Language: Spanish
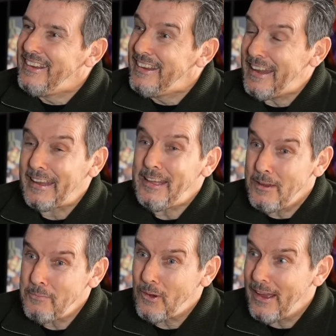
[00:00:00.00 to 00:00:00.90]
En aquella
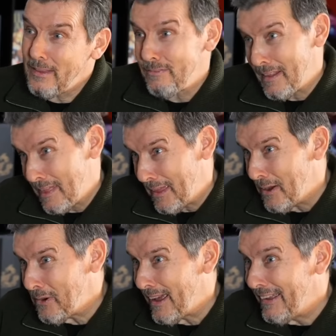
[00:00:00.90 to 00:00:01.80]
época, a diferencia de
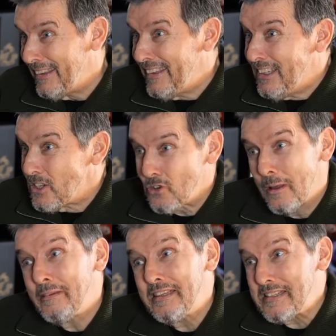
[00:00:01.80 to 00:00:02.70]
ahora,
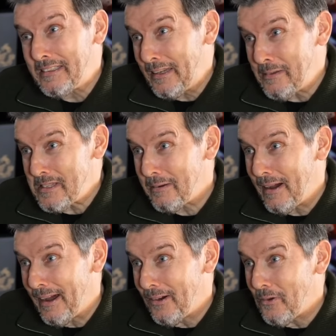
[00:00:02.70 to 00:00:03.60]
solamente se
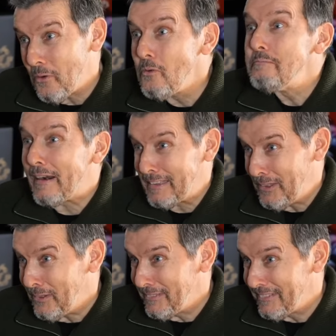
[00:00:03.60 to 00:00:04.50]
televisaba un
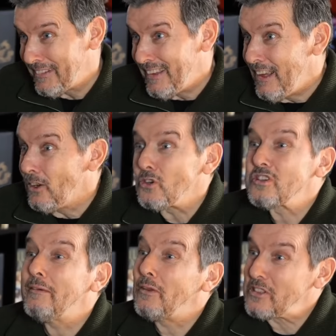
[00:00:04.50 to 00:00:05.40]
partido los
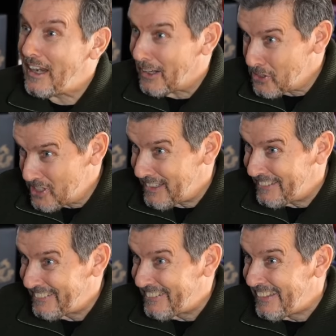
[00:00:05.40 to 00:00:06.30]
sábados a la noche
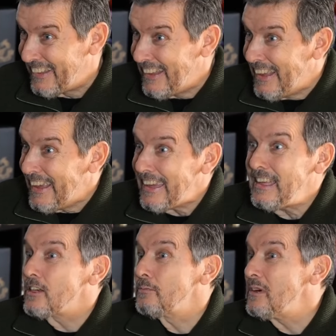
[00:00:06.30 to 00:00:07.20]
y
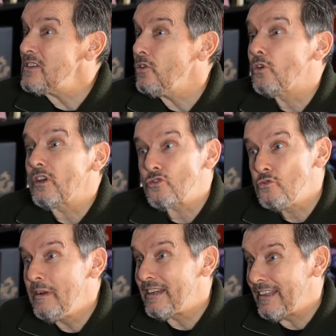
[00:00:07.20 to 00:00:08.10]
después los
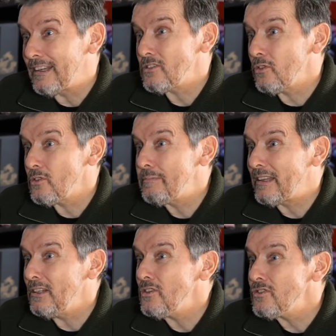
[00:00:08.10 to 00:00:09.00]
resúmenes del resto de los
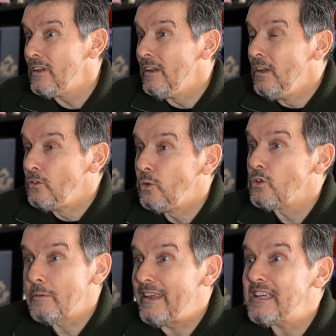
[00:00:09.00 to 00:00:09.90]
partidos tú
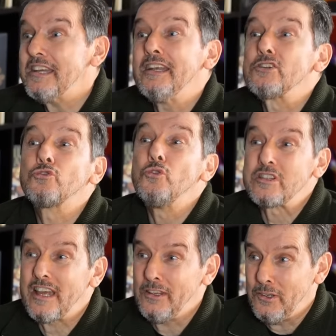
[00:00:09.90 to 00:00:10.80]
los veías en el estudio
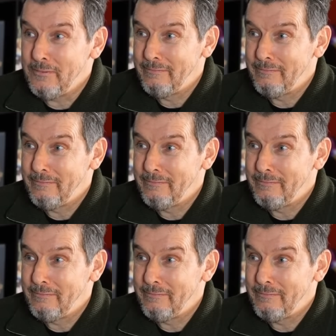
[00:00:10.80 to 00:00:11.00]
estadio